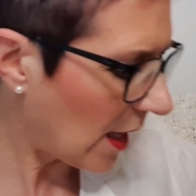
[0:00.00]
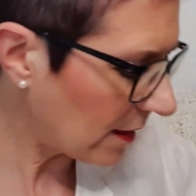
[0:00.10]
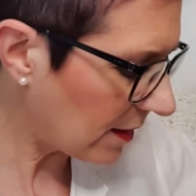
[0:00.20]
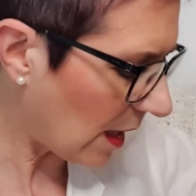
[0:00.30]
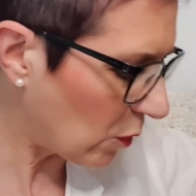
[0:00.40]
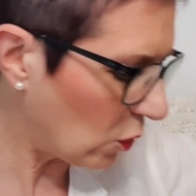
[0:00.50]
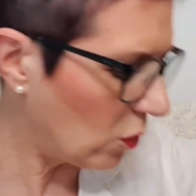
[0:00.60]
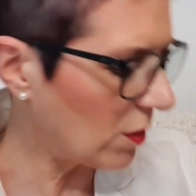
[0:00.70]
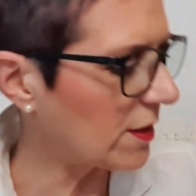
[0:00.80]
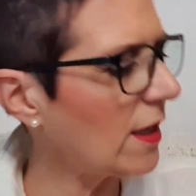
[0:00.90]
Andiamo
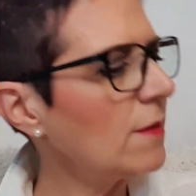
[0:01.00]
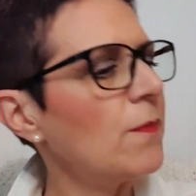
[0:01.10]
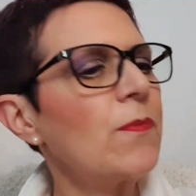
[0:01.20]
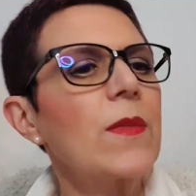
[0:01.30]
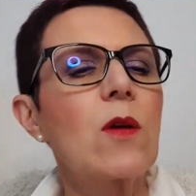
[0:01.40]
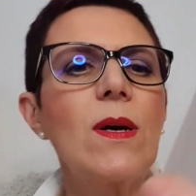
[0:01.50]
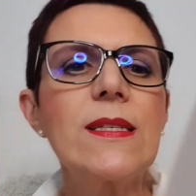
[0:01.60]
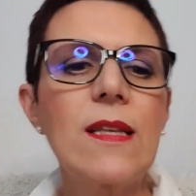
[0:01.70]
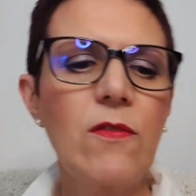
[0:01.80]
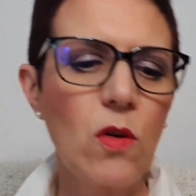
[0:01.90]
oltre,
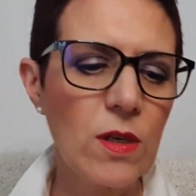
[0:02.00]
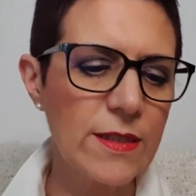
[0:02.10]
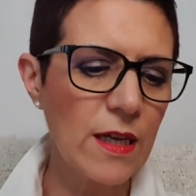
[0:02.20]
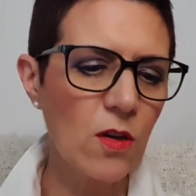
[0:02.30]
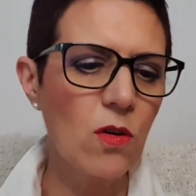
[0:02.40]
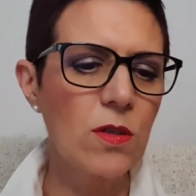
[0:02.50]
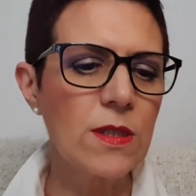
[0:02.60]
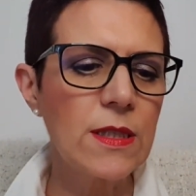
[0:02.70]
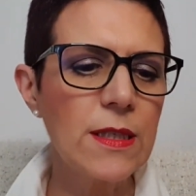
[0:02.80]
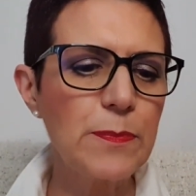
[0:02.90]
questa volta
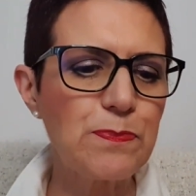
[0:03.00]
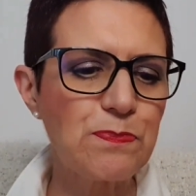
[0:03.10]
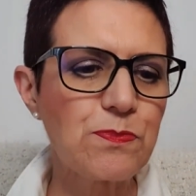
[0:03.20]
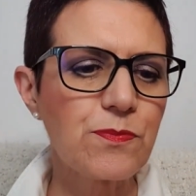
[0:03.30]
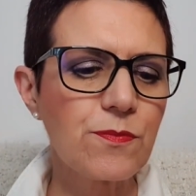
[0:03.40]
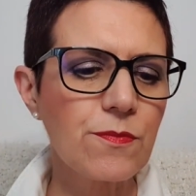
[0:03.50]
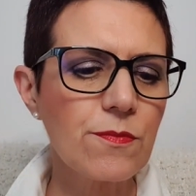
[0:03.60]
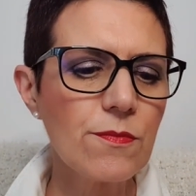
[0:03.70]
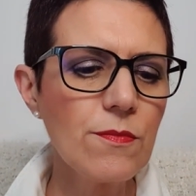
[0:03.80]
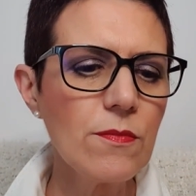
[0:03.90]
con
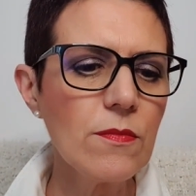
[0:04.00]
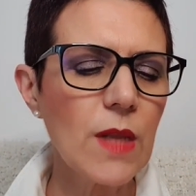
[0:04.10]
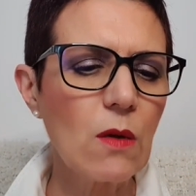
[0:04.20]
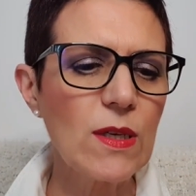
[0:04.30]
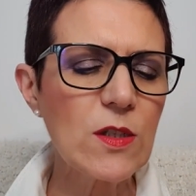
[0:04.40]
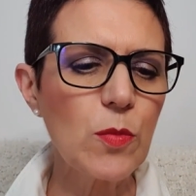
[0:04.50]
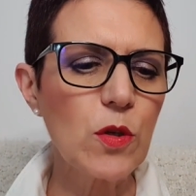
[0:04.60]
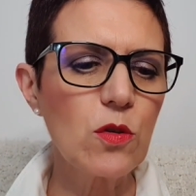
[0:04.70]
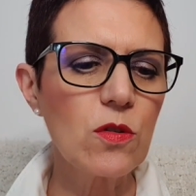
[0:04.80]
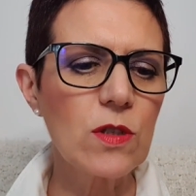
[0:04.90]
questo
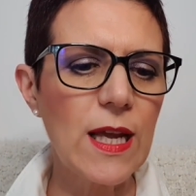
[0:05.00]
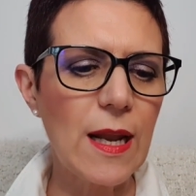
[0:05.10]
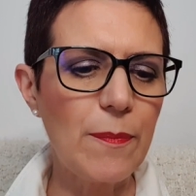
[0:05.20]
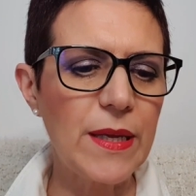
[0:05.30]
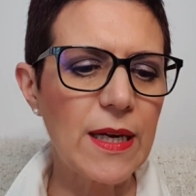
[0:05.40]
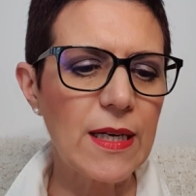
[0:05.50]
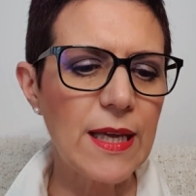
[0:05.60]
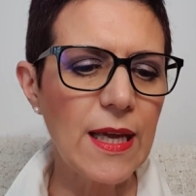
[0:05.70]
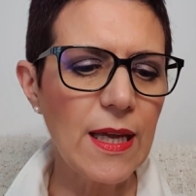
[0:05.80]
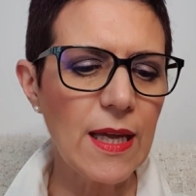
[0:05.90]
prodotto della
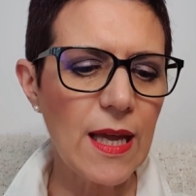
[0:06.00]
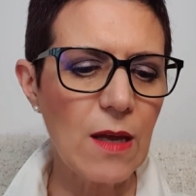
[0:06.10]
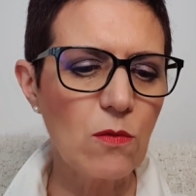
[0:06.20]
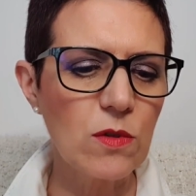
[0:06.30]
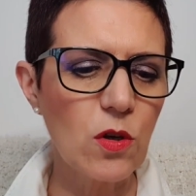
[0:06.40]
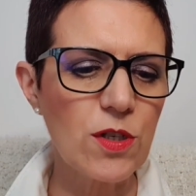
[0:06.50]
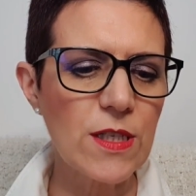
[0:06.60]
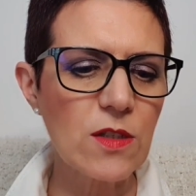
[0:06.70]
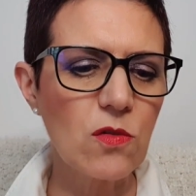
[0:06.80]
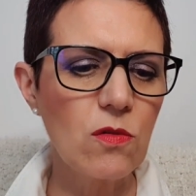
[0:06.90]
Perlier, è un
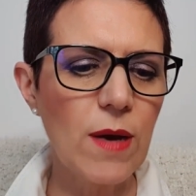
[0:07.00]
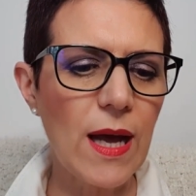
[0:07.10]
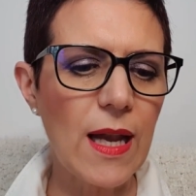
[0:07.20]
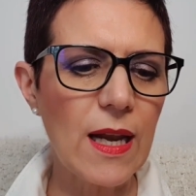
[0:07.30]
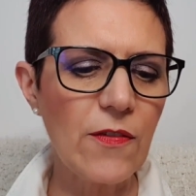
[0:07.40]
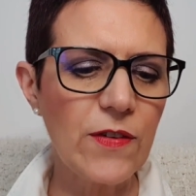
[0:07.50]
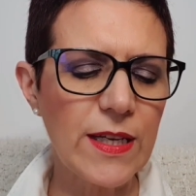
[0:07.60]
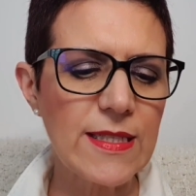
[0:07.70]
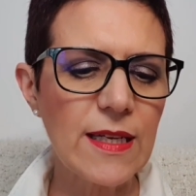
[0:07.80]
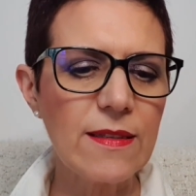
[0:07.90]
doccia schiuma alla
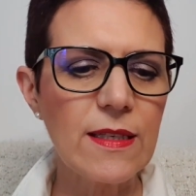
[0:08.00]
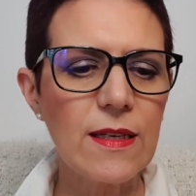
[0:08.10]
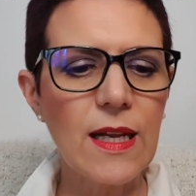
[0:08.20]
fresia di